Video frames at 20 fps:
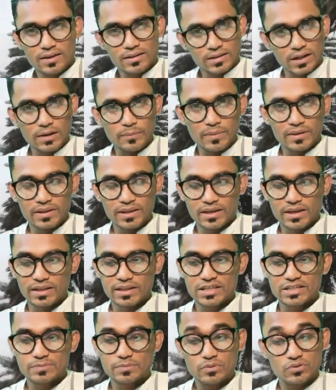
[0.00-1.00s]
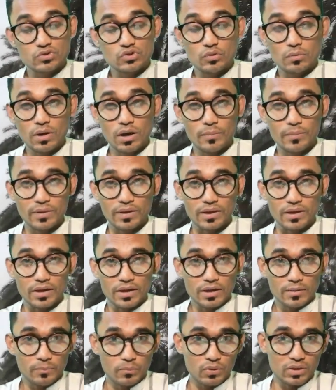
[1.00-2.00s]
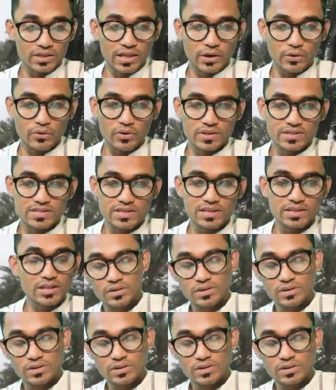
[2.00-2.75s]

তার মানে এখানে স্পষ্টভাবে বলে দেওয়া হয়েছে